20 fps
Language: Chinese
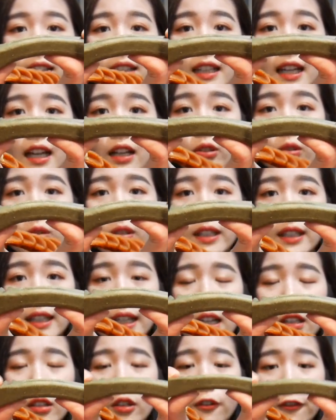大家都可以
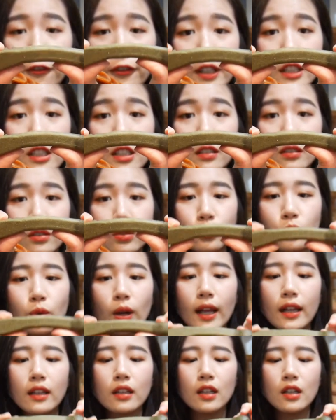看到，非常的
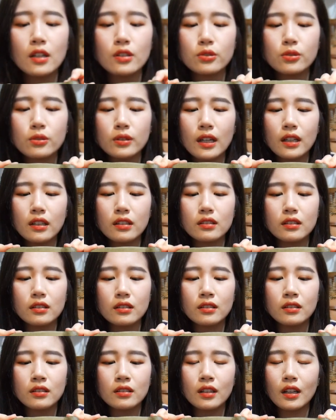软。就它可
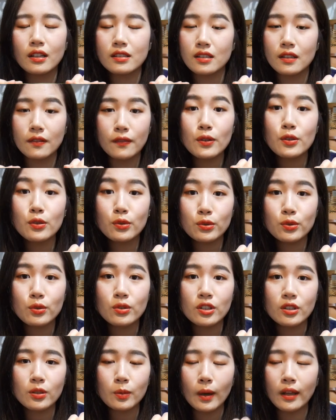能两三分钟就
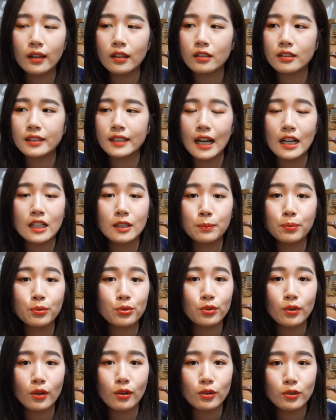吃完了，而且还是不
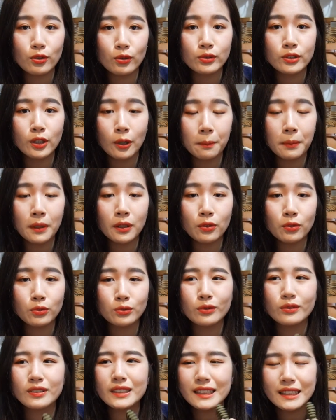需要手脚并用
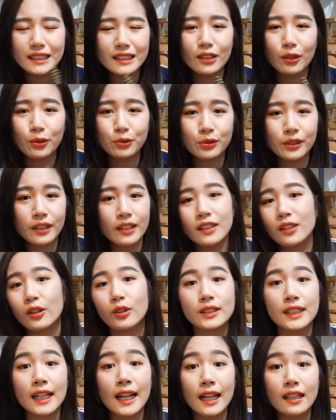就一咬就可以咬
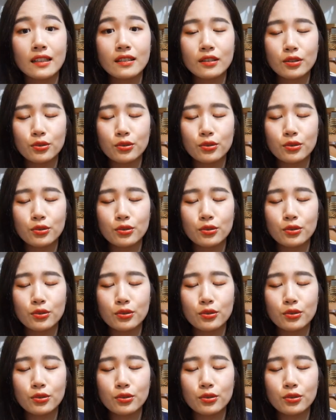下来的那